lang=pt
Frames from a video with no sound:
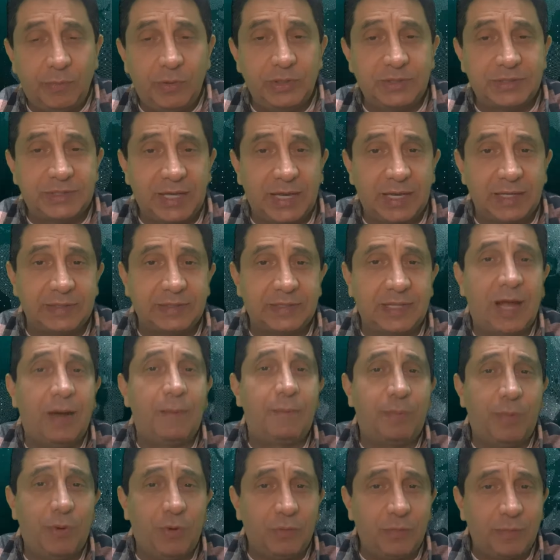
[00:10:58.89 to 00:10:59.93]
Pois é, tá
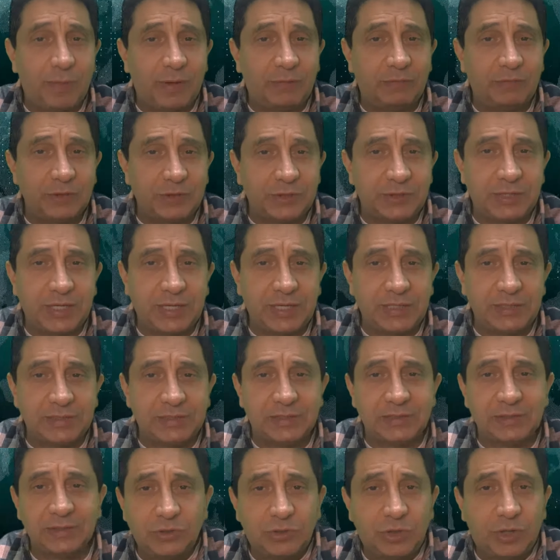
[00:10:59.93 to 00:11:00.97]
bom para
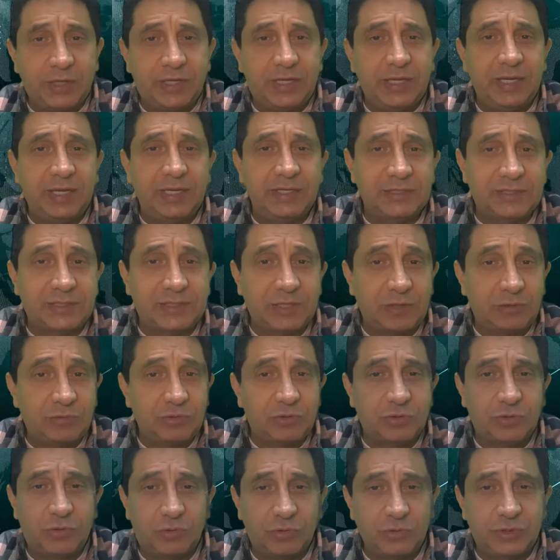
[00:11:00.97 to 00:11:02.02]
vocês? Só que esses são
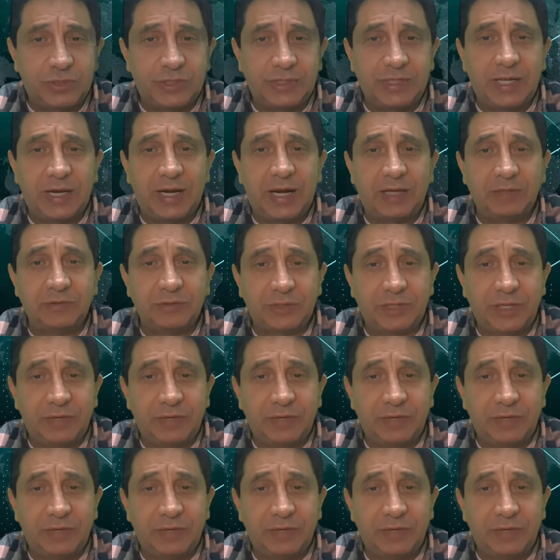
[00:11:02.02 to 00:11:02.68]
os considerados